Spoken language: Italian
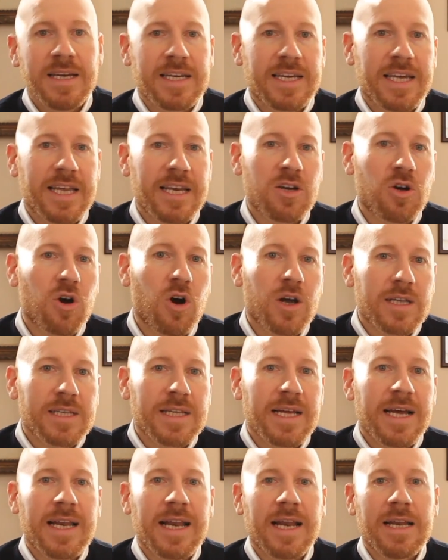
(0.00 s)
che
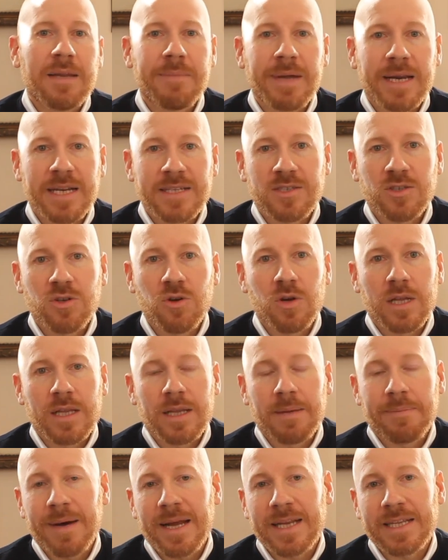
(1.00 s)
ricorda la liberazione
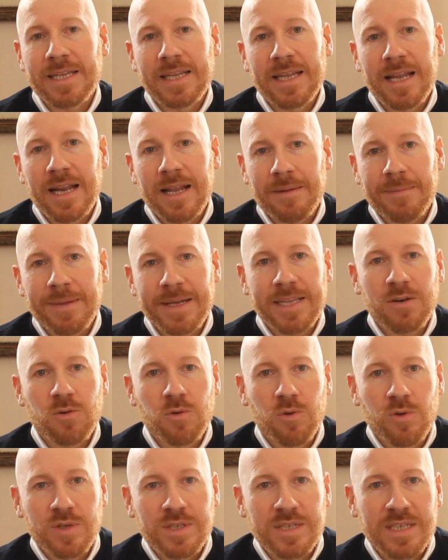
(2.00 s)
da parte dell'Armata
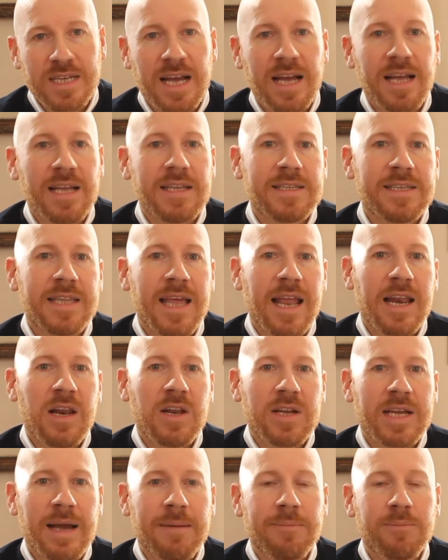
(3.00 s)
Rossa
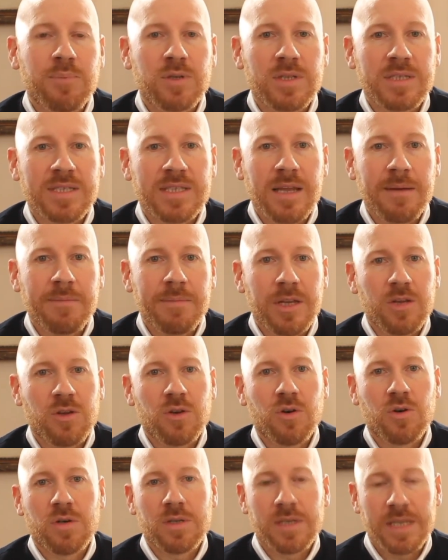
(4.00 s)
del campo di
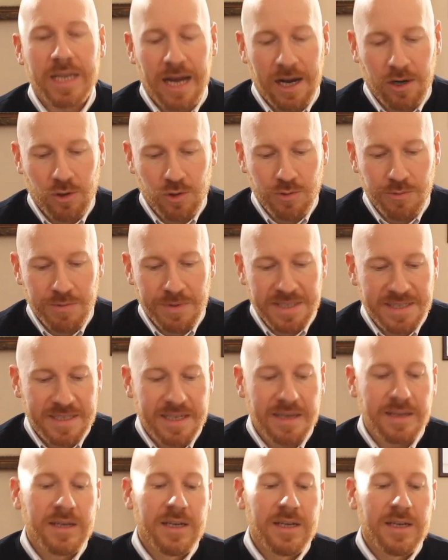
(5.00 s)
sterminio di Auschwitz.